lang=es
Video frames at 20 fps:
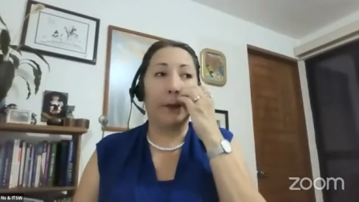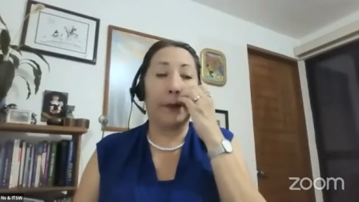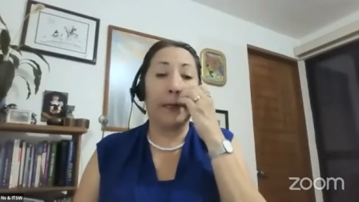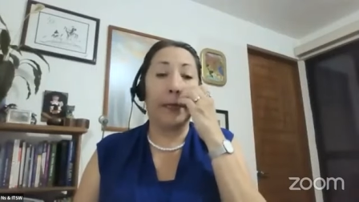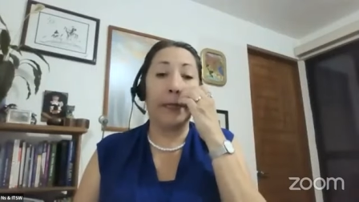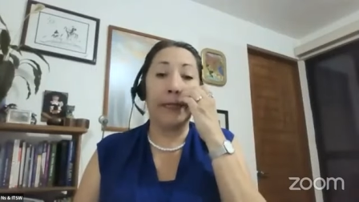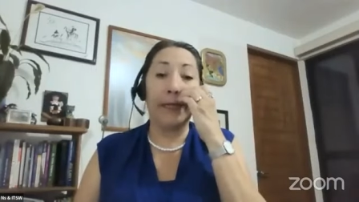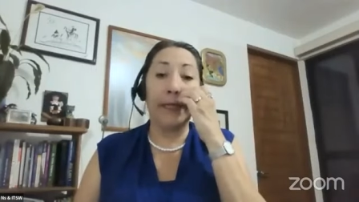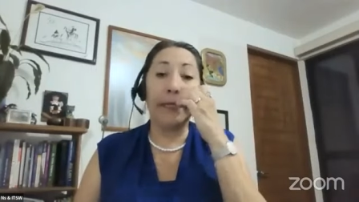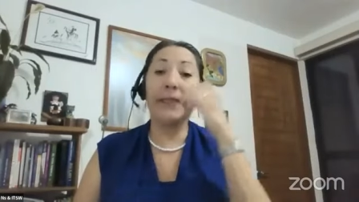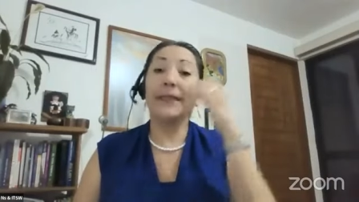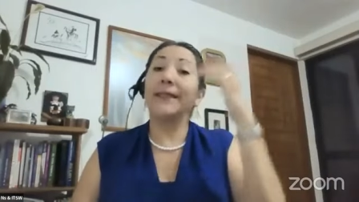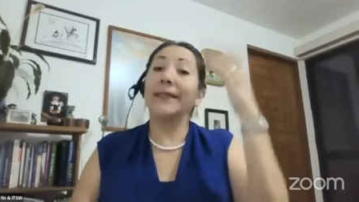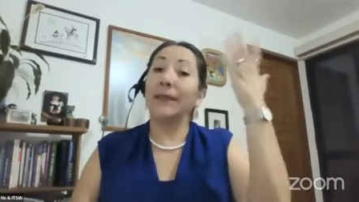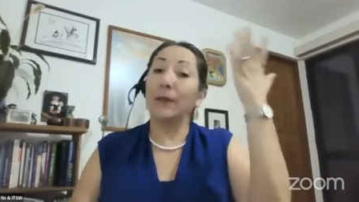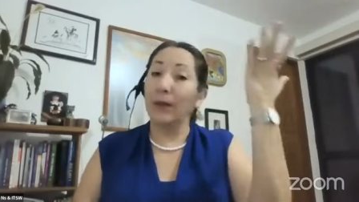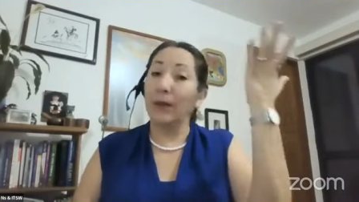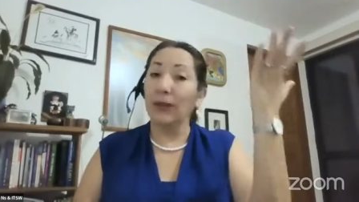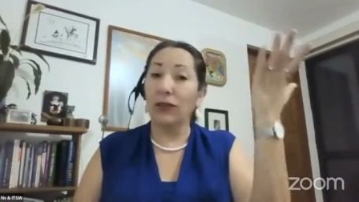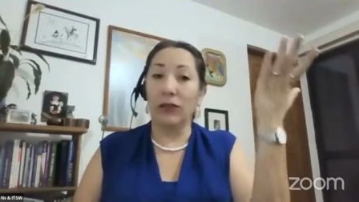Y allí en este
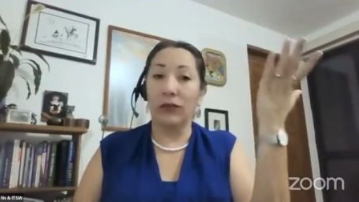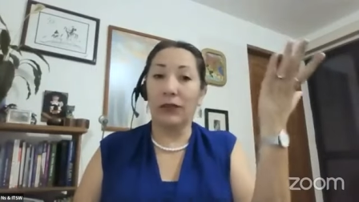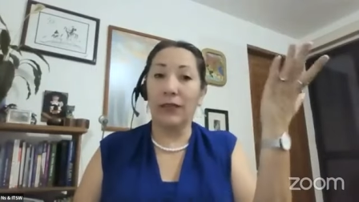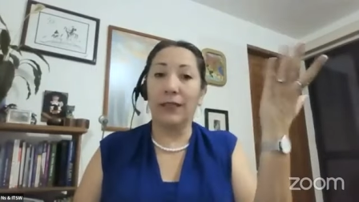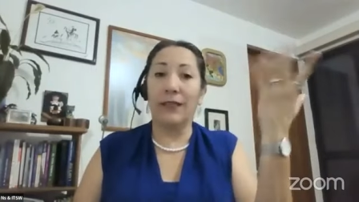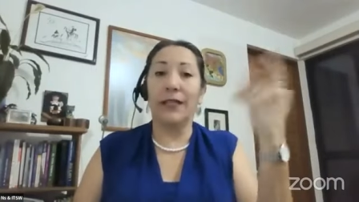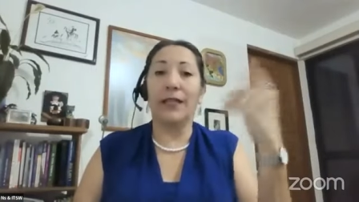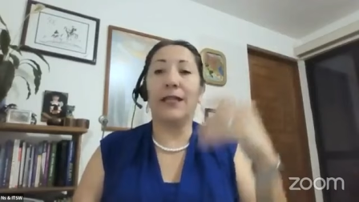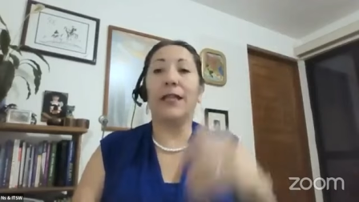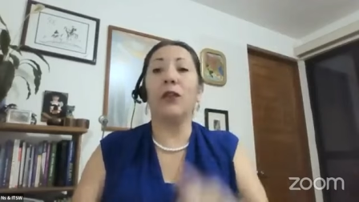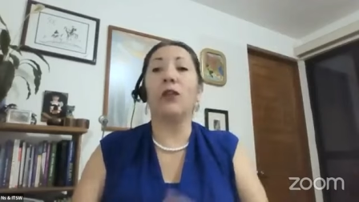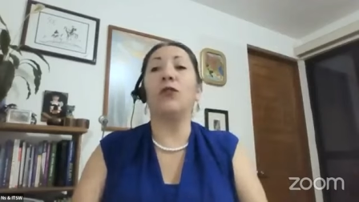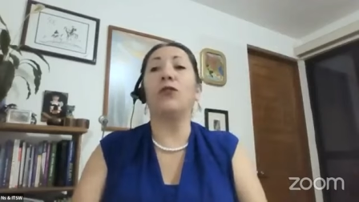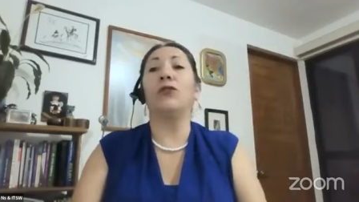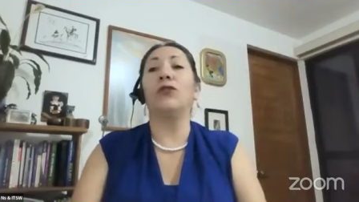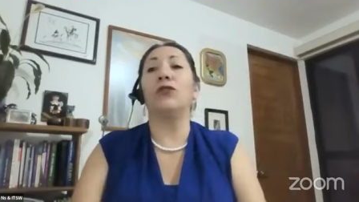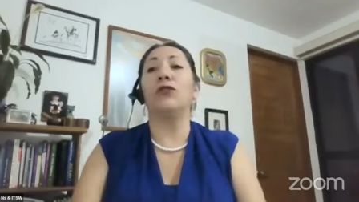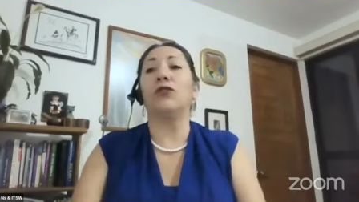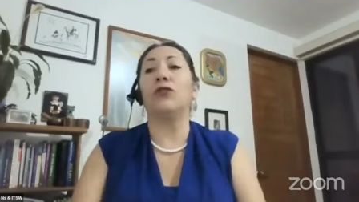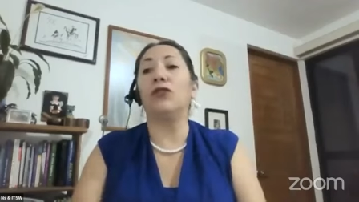espacio sintérgico
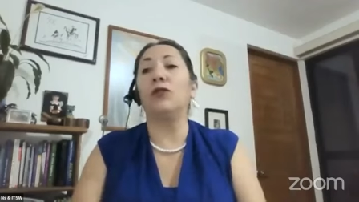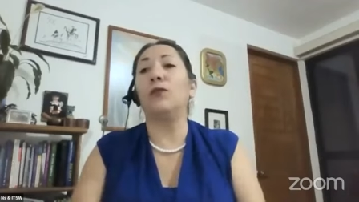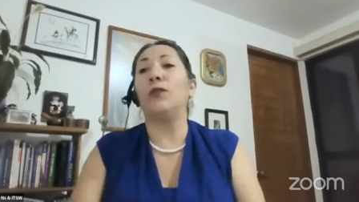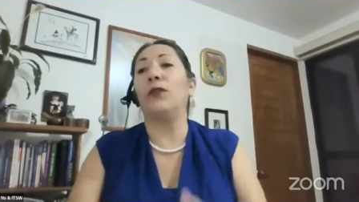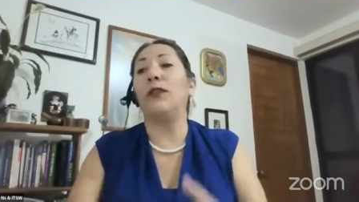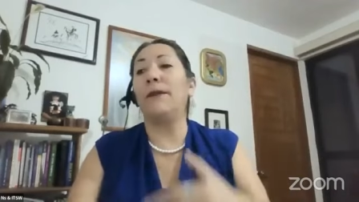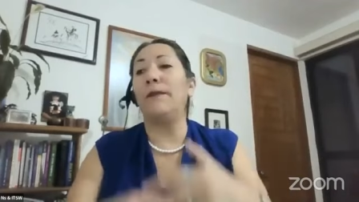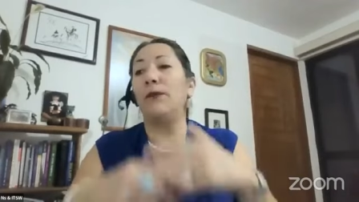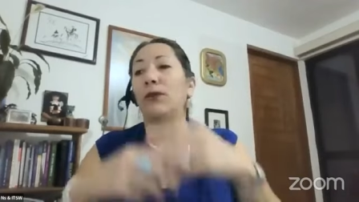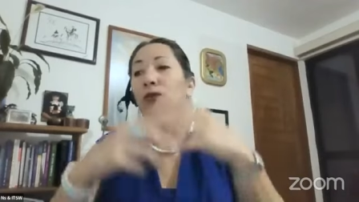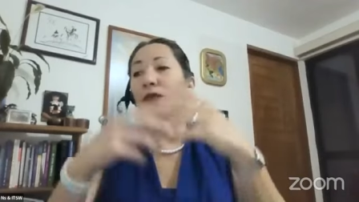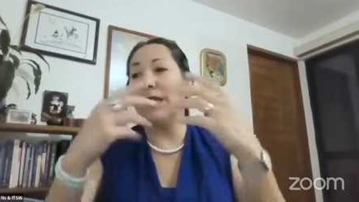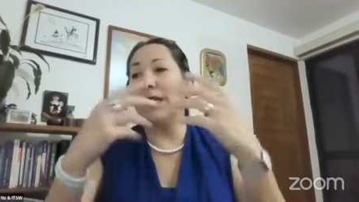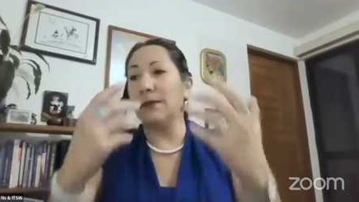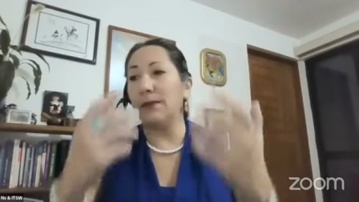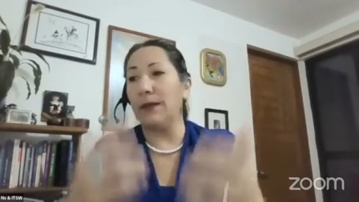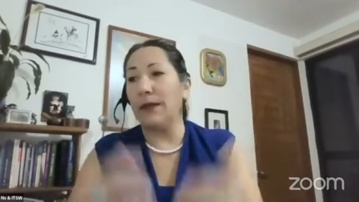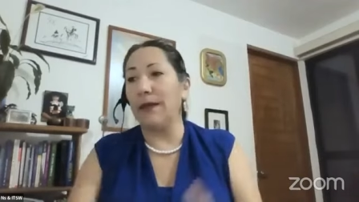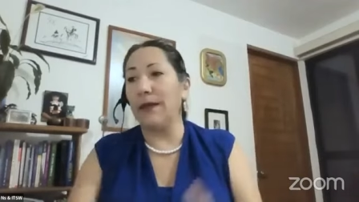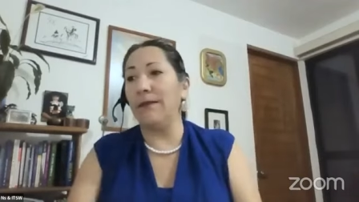nosotros podemos
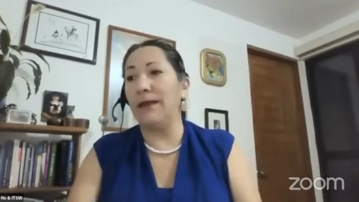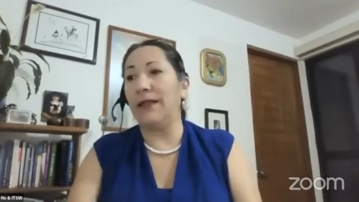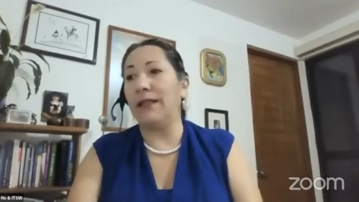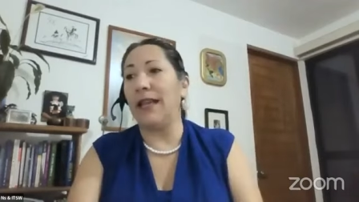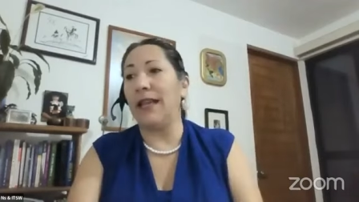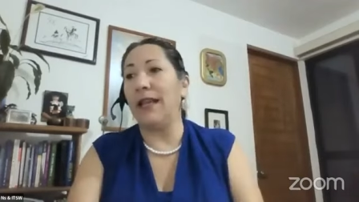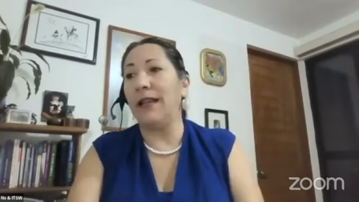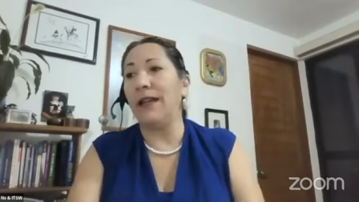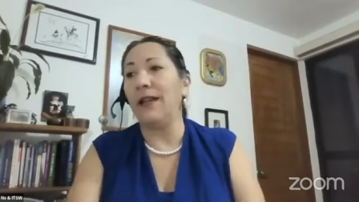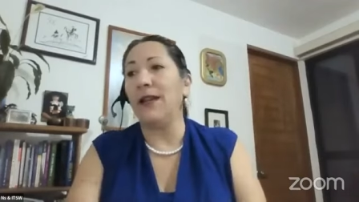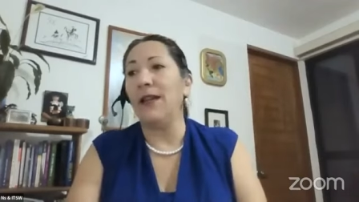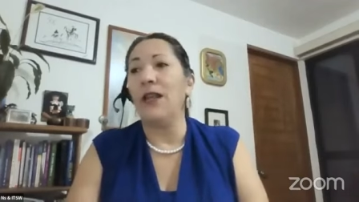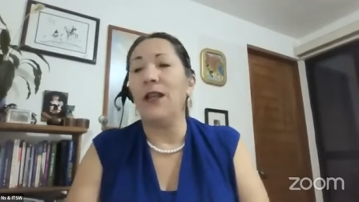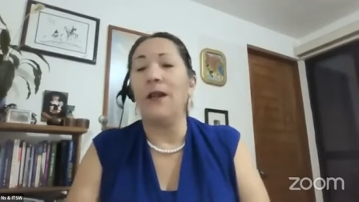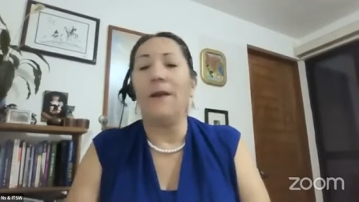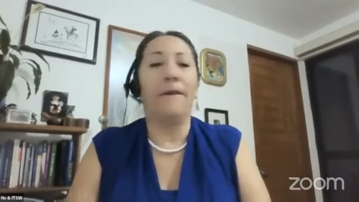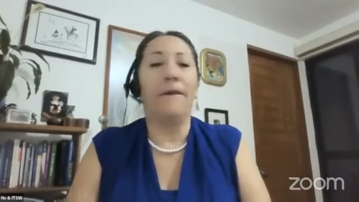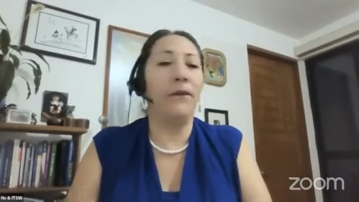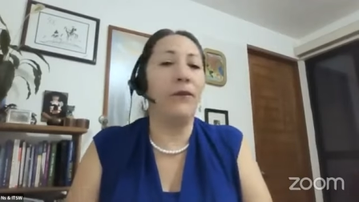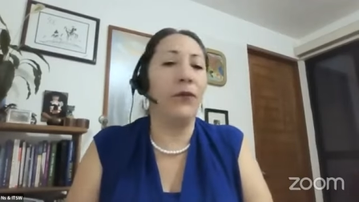experimentar
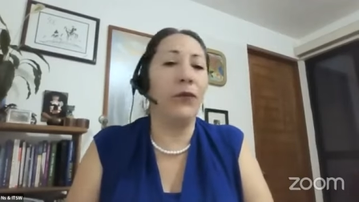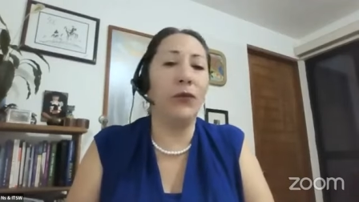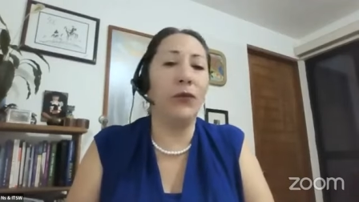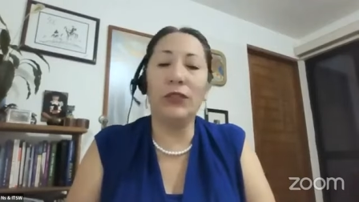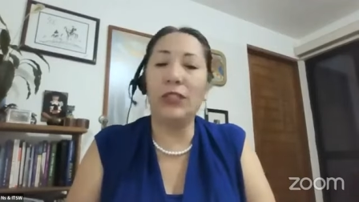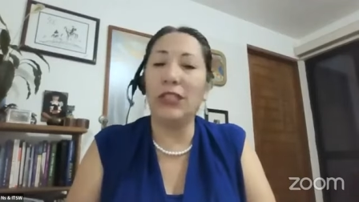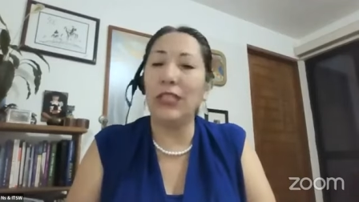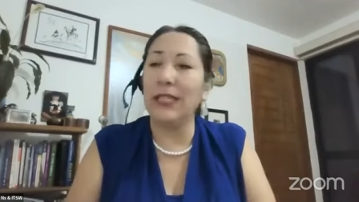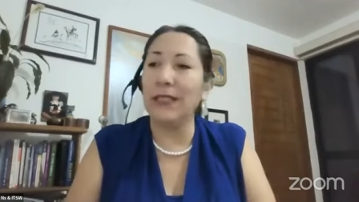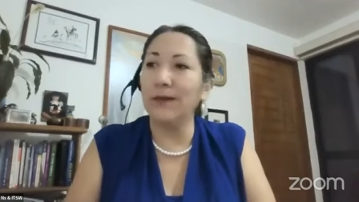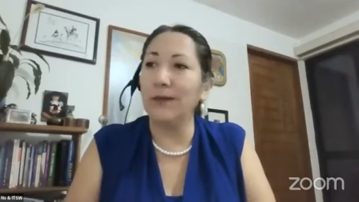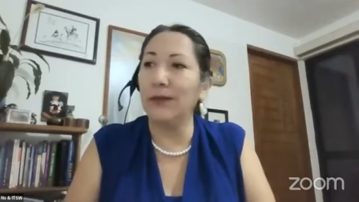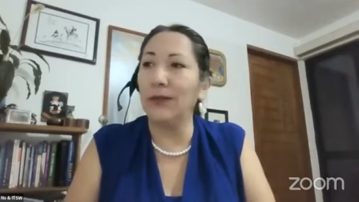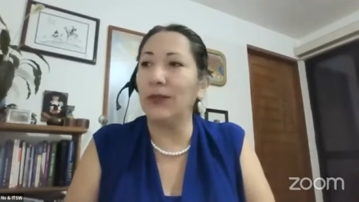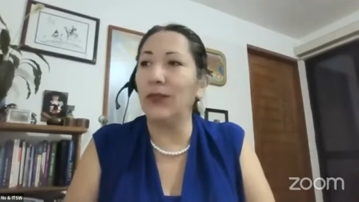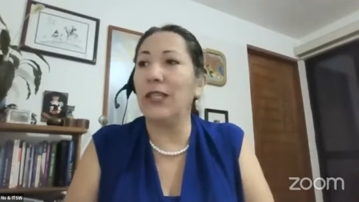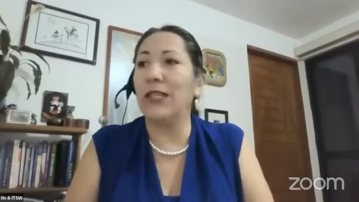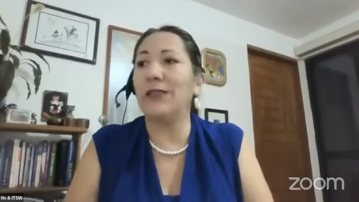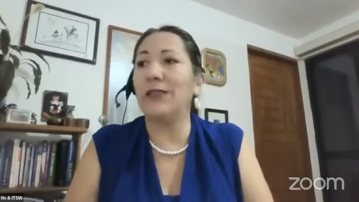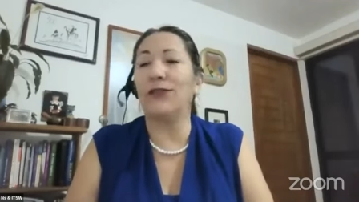muchas,
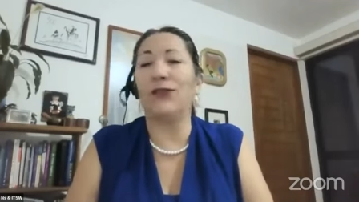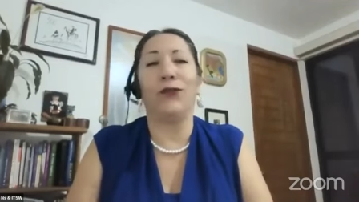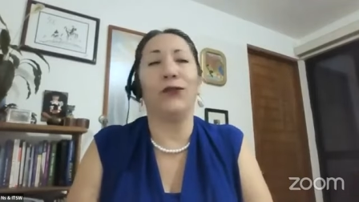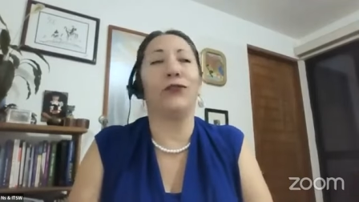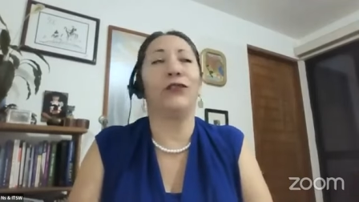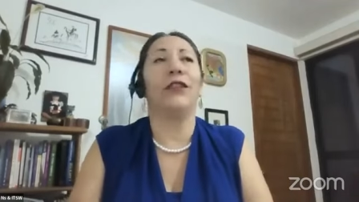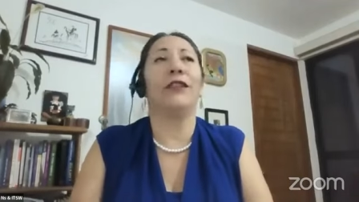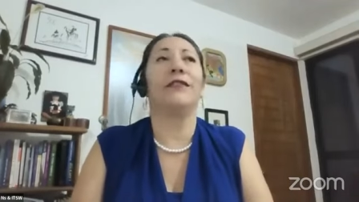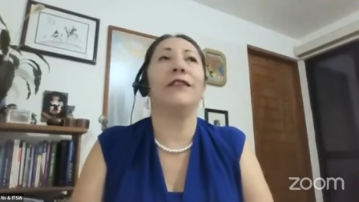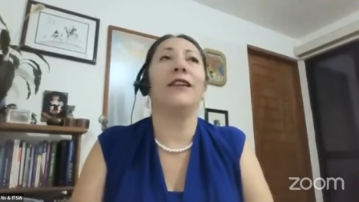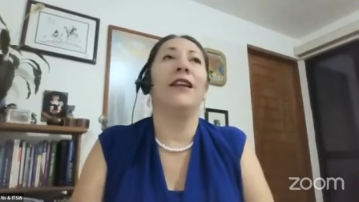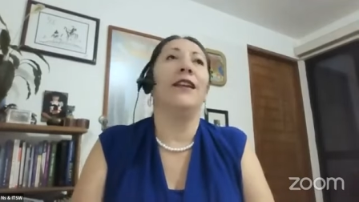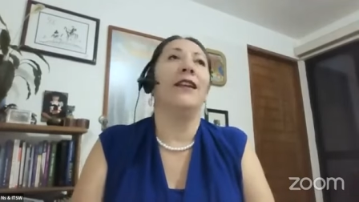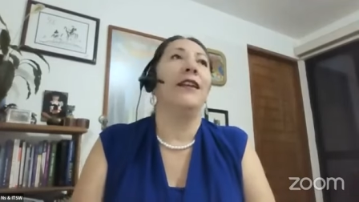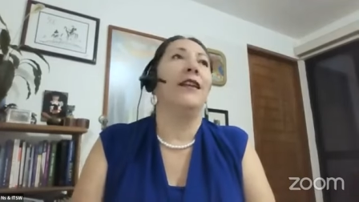muchas cosas.